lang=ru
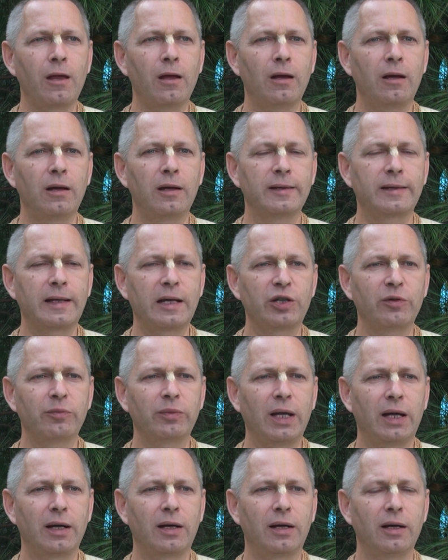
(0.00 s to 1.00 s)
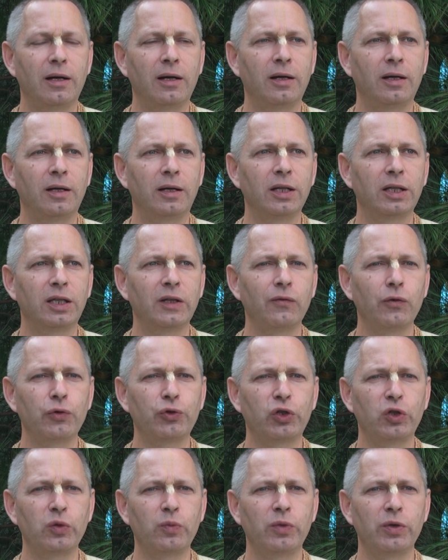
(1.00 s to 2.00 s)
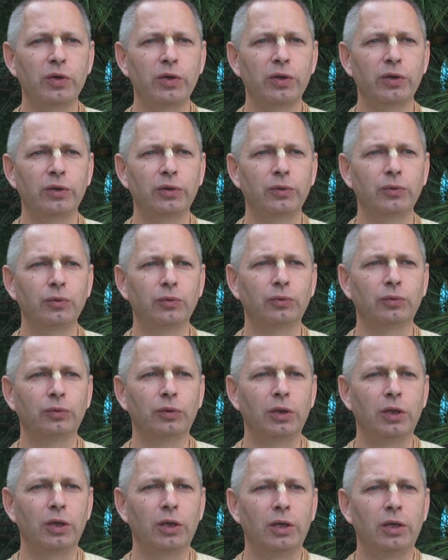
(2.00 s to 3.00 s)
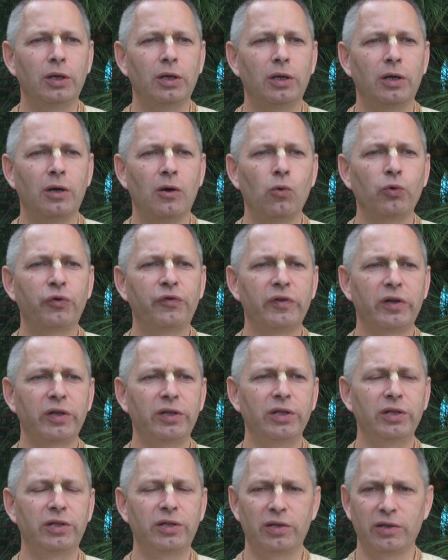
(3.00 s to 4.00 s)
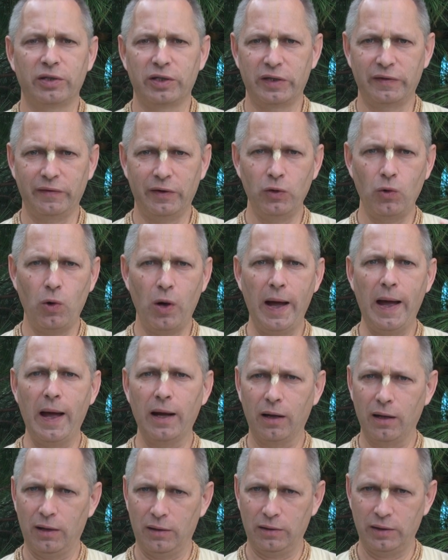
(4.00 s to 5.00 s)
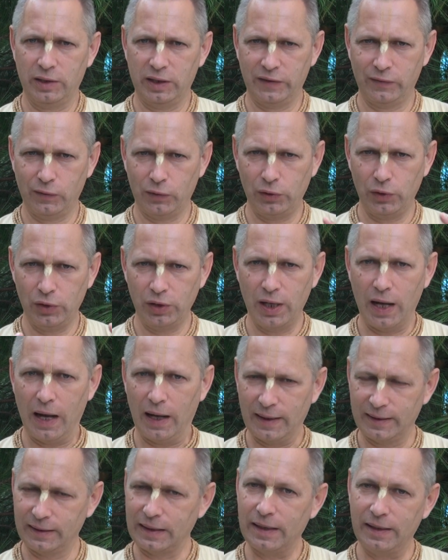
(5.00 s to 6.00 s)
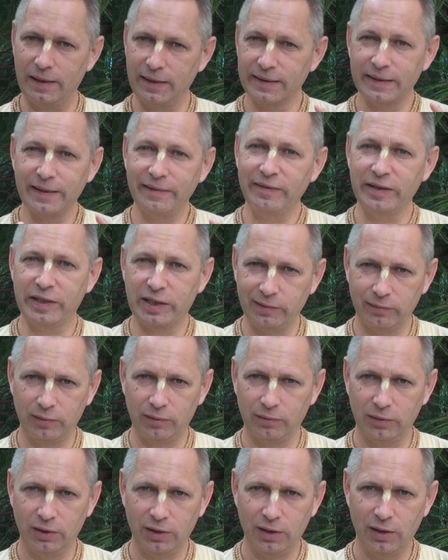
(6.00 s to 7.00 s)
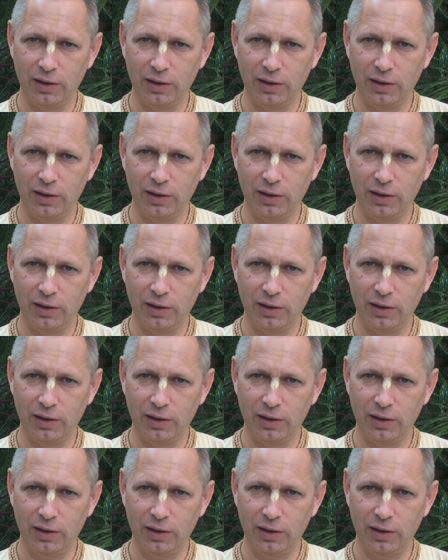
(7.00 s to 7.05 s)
а, скажем так, а, для того, чтобы ну, утвердить свое эго, свое я, стать независимым.